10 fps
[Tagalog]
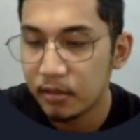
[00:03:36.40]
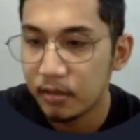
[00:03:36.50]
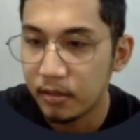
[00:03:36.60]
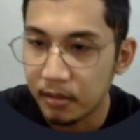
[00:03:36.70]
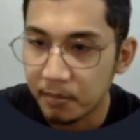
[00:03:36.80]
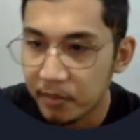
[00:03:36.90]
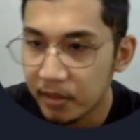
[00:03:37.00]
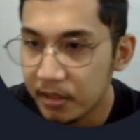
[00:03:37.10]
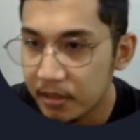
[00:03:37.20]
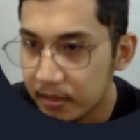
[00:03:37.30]
Then
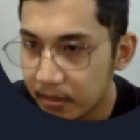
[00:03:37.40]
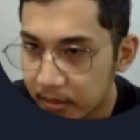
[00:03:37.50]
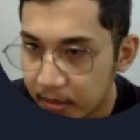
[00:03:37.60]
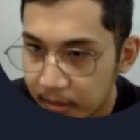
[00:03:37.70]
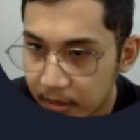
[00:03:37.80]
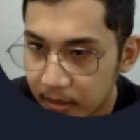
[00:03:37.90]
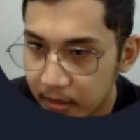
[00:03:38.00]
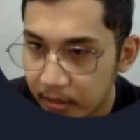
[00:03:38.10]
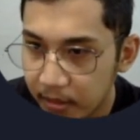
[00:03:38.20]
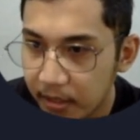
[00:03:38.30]
paste, and
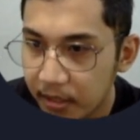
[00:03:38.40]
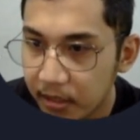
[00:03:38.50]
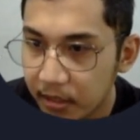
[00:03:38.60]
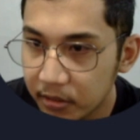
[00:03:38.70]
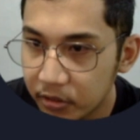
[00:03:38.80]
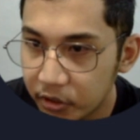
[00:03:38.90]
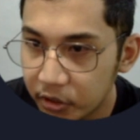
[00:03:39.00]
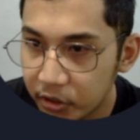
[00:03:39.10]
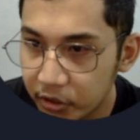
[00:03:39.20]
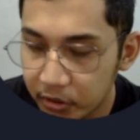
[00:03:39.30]
then
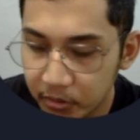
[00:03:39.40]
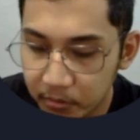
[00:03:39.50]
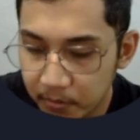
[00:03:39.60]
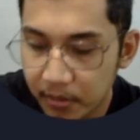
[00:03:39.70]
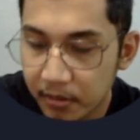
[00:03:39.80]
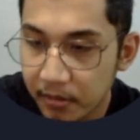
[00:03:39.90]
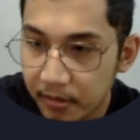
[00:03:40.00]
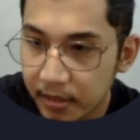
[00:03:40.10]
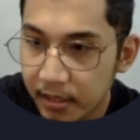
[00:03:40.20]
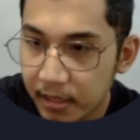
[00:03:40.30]
age, birth
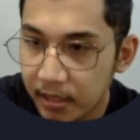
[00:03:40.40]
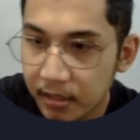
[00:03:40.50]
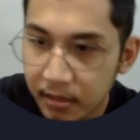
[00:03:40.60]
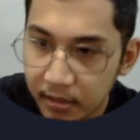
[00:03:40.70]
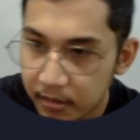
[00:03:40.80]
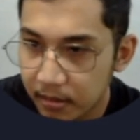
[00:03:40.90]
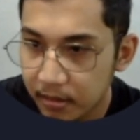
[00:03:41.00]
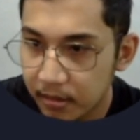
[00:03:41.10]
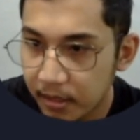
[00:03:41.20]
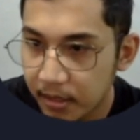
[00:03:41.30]
date,
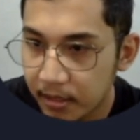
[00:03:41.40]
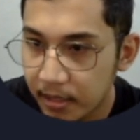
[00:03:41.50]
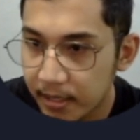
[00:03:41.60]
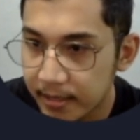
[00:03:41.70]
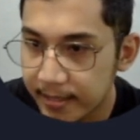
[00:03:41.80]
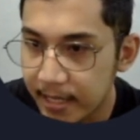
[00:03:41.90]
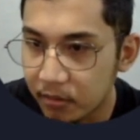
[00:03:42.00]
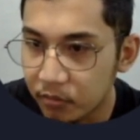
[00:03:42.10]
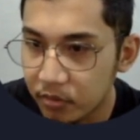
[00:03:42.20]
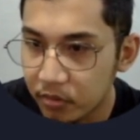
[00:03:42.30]
and then
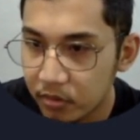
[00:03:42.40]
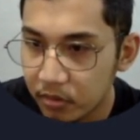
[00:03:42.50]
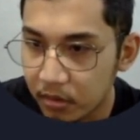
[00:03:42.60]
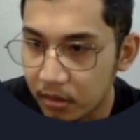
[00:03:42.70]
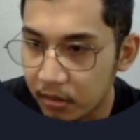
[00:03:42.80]
status.